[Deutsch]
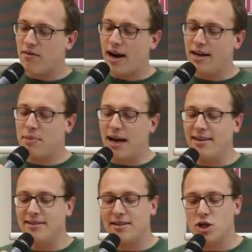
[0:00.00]
war eine
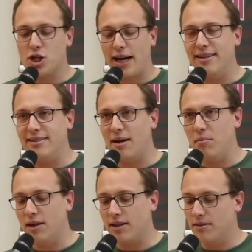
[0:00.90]
begeisterte
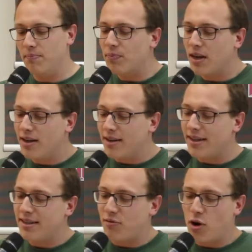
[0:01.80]
Steinesammlerin.
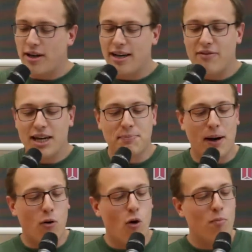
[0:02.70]
Jedes Wochenende war ich
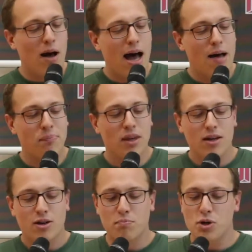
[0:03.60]
bei Oma
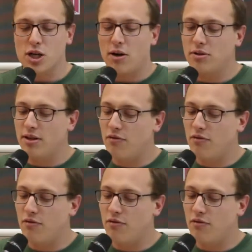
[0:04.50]
und bestaunte